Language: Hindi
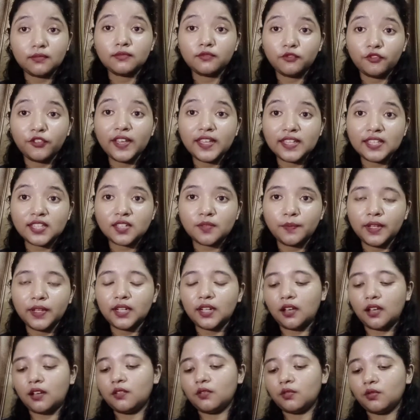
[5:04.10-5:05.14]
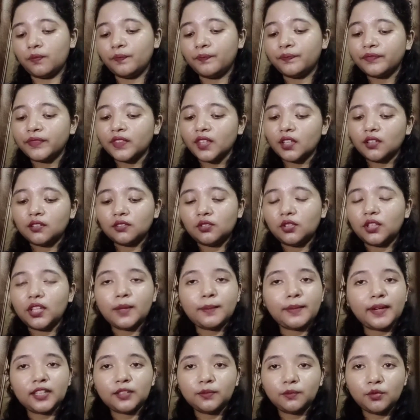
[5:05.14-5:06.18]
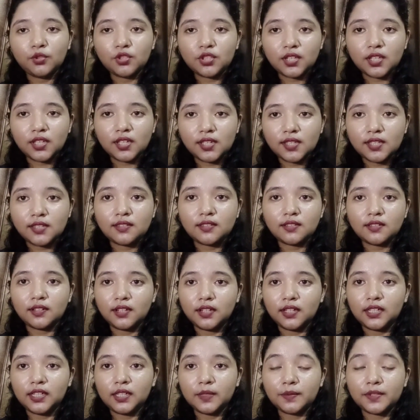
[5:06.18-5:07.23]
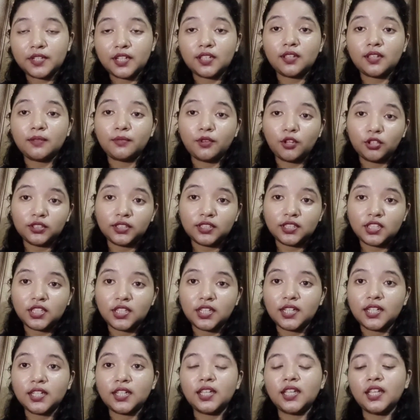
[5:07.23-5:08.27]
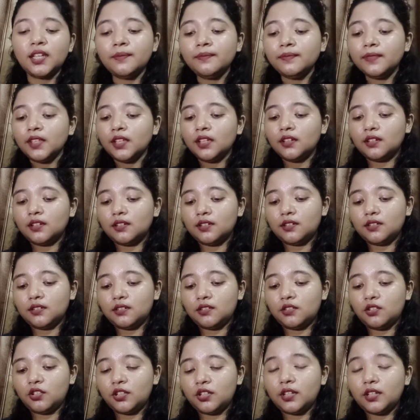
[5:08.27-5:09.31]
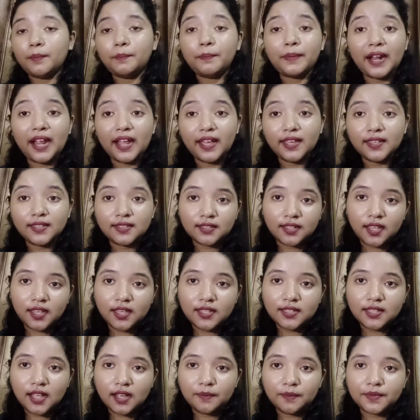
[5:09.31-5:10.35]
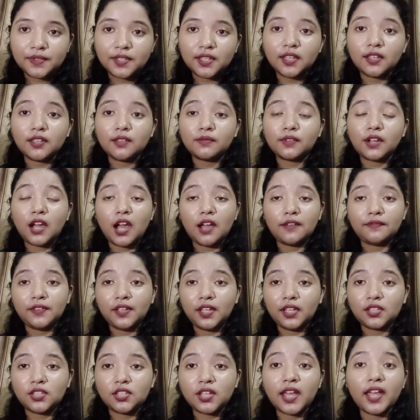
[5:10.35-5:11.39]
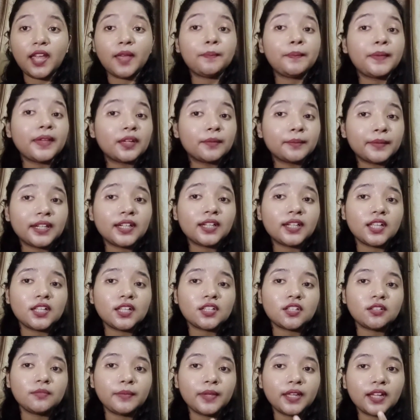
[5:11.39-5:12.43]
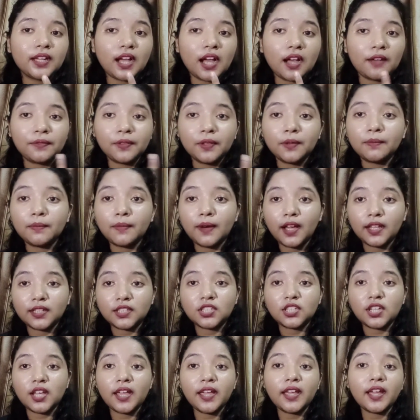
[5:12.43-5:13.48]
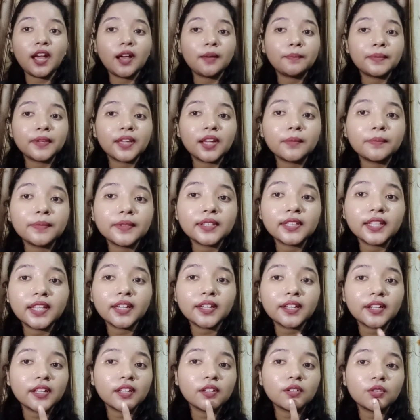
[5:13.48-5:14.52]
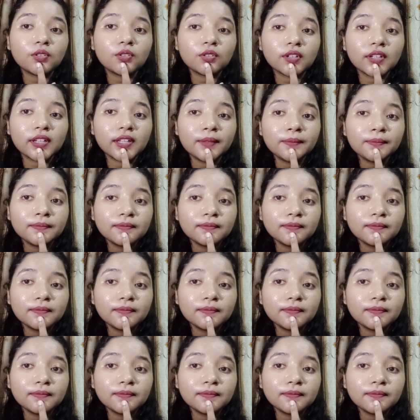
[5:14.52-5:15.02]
वेस्ट भी ना हो तो ये बात मुझे इस लिपस्टिक की बहुत अच्छी लगी और प्राइस के हिसाब से काफ़ी अच्छा है पिगमेंटेशन भी काफ़ी अच्छा है आप यहाँ पे देख रहे होंगे